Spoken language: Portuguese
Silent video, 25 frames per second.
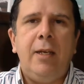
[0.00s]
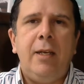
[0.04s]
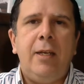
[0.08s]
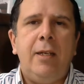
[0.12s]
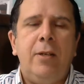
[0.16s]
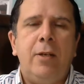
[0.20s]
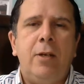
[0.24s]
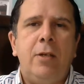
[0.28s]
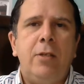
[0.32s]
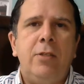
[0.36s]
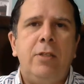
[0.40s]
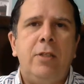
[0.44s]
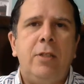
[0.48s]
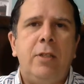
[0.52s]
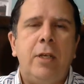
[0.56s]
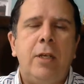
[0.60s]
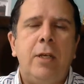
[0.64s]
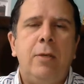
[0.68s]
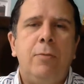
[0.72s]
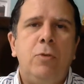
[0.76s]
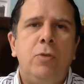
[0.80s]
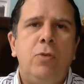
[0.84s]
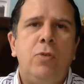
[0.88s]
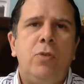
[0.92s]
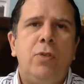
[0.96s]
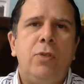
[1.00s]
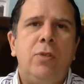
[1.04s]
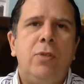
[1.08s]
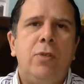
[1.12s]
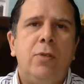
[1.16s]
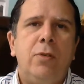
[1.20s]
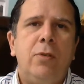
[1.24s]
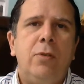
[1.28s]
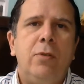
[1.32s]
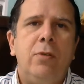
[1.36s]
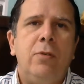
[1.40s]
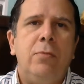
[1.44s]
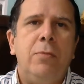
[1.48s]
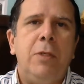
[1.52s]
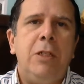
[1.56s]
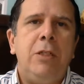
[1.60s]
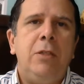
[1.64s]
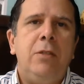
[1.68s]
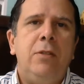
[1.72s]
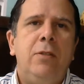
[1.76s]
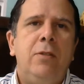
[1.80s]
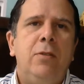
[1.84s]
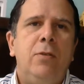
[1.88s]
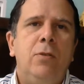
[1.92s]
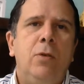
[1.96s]
nós temos uma
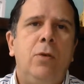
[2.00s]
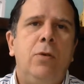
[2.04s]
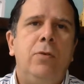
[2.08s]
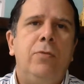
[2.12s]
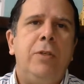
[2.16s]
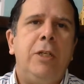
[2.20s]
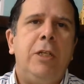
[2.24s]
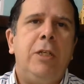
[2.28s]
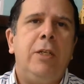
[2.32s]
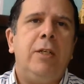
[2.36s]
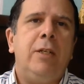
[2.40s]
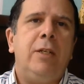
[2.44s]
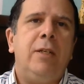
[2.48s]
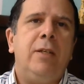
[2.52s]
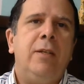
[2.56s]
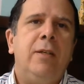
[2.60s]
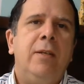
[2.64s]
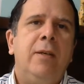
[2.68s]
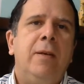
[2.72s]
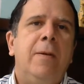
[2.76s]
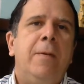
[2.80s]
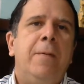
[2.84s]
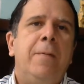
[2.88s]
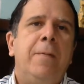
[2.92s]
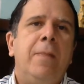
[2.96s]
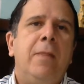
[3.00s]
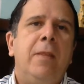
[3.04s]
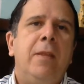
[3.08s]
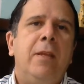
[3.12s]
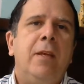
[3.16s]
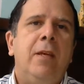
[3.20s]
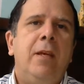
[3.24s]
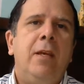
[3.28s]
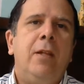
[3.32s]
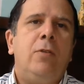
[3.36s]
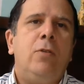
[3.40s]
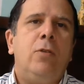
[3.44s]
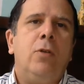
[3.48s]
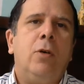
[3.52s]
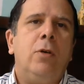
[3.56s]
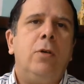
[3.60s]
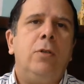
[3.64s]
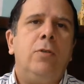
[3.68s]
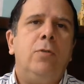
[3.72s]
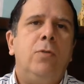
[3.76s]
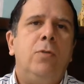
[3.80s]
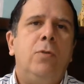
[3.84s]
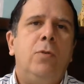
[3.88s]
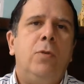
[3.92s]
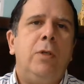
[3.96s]
dúvida e
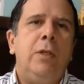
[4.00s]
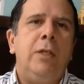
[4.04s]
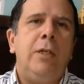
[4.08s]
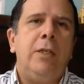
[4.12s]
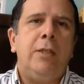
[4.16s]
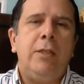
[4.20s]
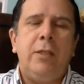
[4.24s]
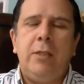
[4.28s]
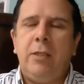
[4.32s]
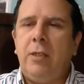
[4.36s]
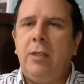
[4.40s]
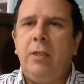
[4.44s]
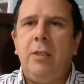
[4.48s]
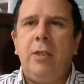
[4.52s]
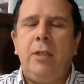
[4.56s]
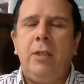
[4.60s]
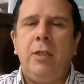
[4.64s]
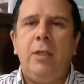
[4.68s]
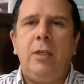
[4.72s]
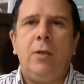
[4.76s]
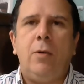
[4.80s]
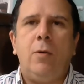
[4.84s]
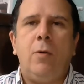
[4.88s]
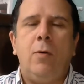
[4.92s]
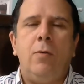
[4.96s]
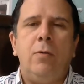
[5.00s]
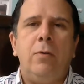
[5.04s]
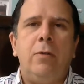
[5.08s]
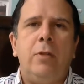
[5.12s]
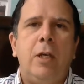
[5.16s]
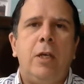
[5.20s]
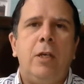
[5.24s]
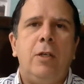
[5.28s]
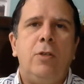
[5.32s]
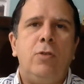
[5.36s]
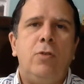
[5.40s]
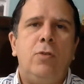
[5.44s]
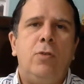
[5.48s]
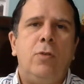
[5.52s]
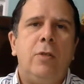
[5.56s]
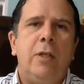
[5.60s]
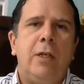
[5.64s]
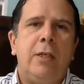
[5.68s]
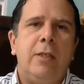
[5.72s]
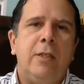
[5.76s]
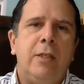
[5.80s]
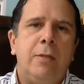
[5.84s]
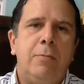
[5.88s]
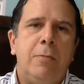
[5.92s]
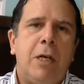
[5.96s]
todo esse contexto
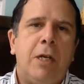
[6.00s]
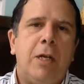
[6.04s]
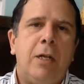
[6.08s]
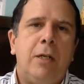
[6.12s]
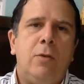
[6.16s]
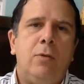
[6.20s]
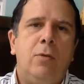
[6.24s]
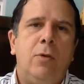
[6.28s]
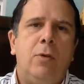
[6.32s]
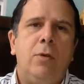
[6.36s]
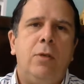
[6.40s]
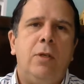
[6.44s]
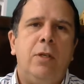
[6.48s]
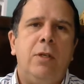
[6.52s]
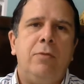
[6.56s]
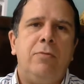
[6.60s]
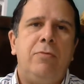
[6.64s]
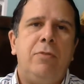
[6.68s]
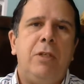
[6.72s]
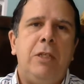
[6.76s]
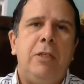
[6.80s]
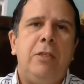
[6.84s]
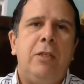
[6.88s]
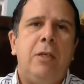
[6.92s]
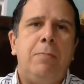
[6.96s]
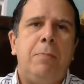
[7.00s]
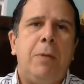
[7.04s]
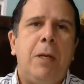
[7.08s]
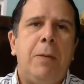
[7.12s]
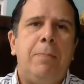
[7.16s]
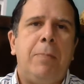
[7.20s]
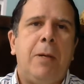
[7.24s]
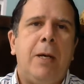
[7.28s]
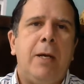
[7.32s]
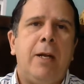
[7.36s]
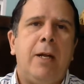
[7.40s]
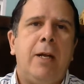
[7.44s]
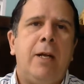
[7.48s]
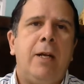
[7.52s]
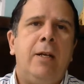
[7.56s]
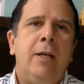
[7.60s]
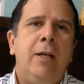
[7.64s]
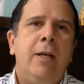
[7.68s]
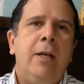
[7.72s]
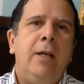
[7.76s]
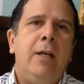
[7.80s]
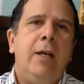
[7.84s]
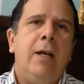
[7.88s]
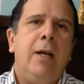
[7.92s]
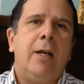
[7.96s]
dessa maratona visa preparar
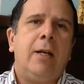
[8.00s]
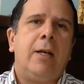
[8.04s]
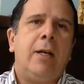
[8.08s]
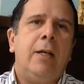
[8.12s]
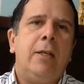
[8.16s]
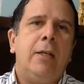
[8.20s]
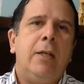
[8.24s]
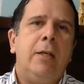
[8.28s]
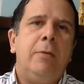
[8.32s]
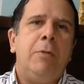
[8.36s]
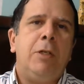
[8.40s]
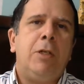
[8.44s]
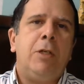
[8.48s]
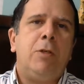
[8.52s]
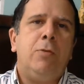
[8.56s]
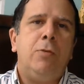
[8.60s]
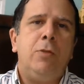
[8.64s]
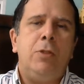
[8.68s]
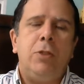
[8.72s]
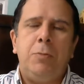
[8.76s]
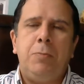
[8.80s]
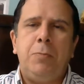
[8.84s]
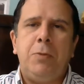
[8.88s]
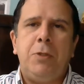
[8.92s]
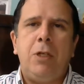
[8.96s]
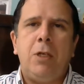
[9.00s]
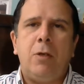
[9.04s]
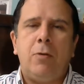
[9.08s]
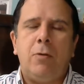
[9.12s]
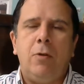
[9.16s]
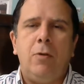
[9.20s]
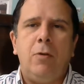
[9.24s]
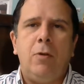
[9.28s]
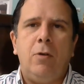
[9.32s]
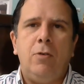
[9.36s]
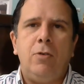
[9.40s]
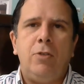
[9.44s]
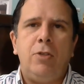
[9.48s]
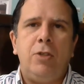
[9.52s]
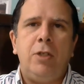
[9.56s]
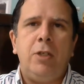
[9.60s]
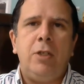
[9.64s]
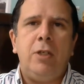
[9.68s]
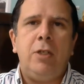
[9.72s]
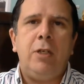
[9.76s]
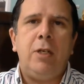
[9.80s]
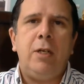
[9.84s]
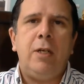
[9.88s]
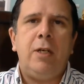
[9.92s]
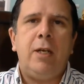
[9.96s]
acadêmicos de
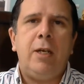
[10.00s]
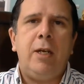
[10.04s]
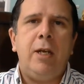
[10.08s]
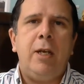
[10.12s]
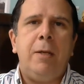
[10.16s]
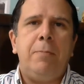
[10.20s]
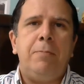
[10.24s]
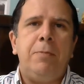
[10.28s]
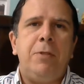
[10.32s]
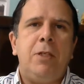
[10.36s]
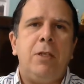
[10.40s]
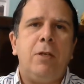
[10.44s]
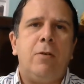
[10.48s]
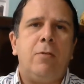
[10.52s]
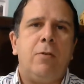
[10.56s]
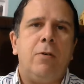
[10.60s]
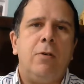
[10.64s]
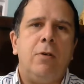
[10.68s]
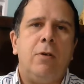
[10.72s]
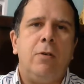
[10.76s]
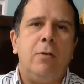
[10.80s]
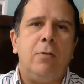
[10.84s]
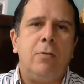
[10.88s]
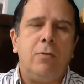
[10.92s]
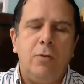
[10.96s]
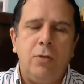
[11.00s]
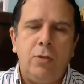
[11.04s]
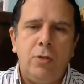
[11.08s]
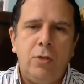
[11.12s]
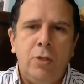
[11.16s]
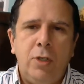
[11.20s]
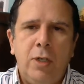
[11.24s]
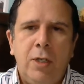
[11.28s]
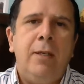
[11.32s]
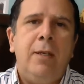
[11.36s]
psicologia e psicólogos